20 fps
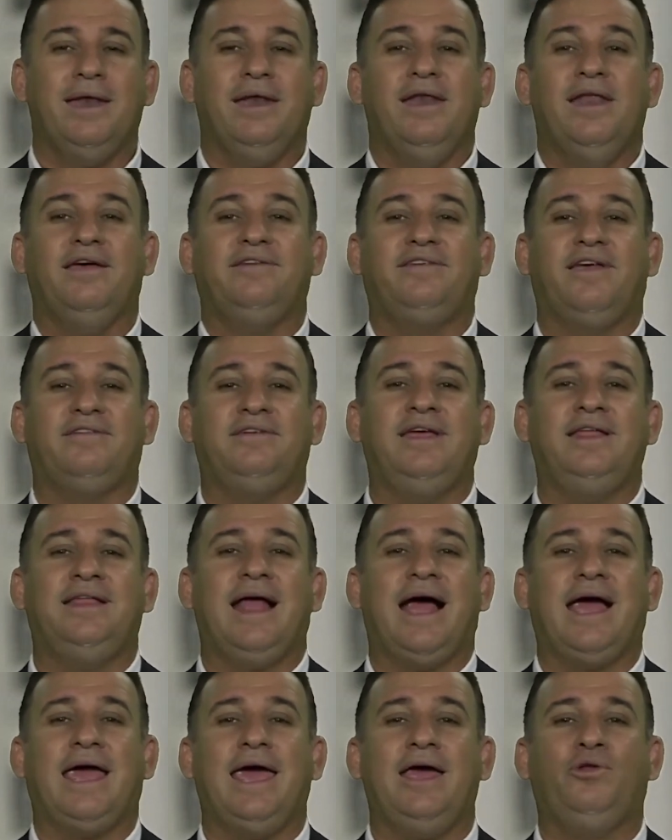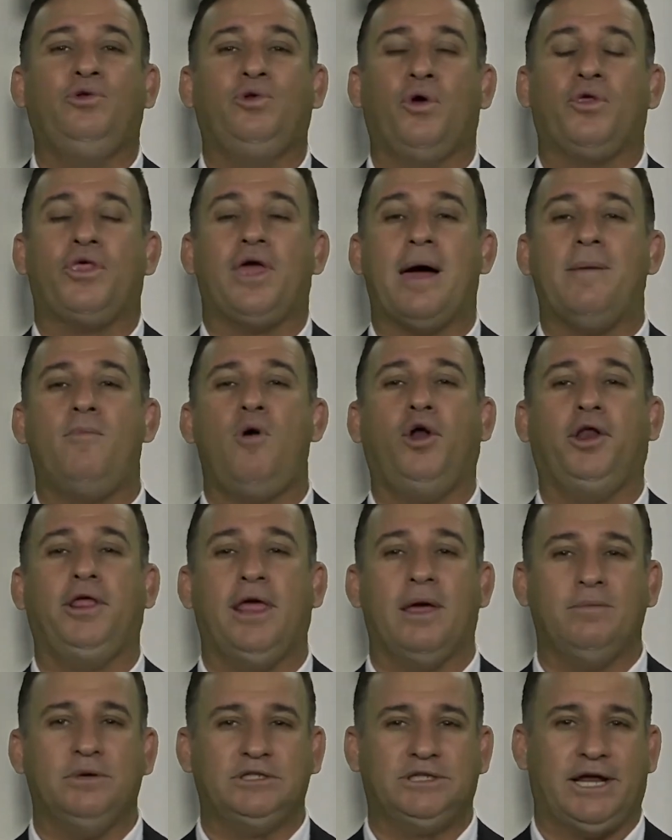necesita gestos de amor
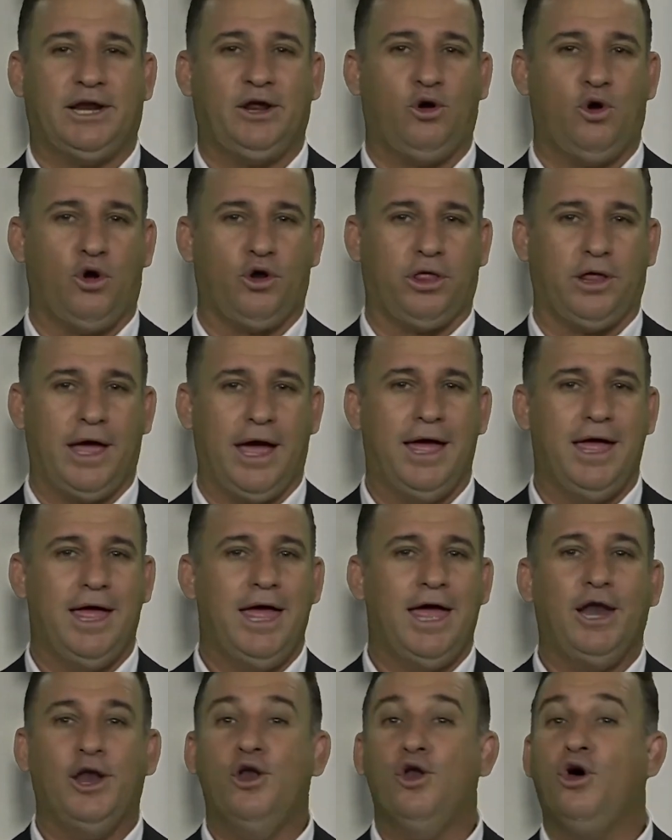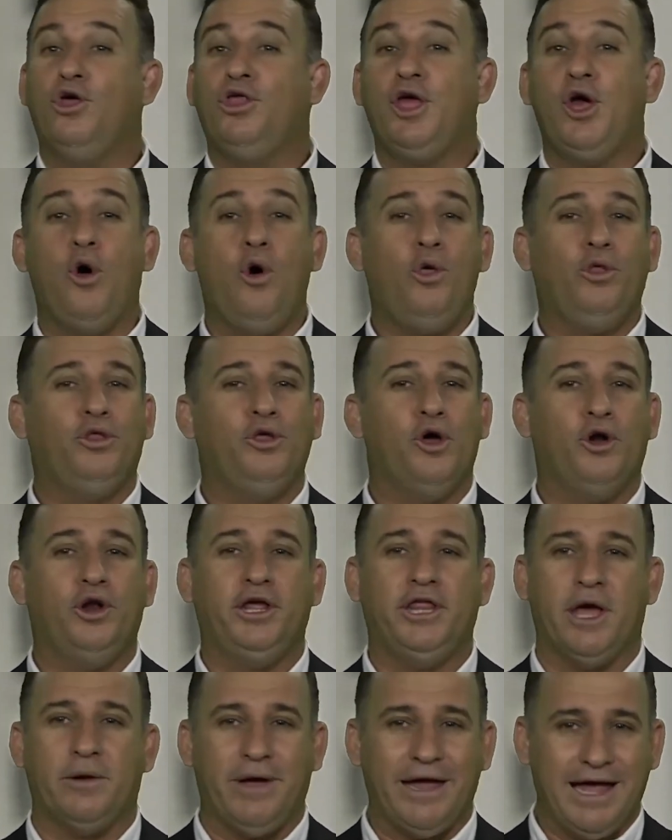y de misericordia, no de odio
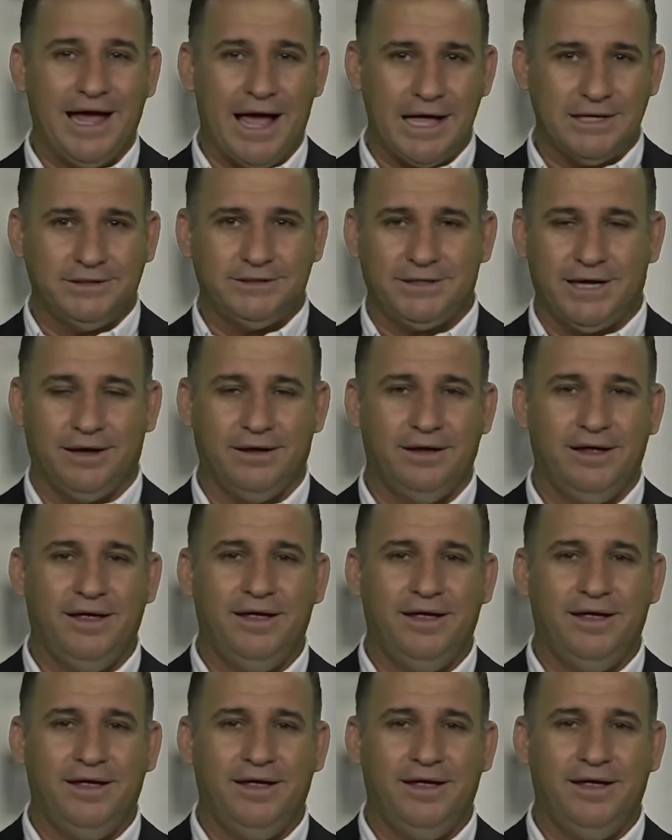ni de venganza.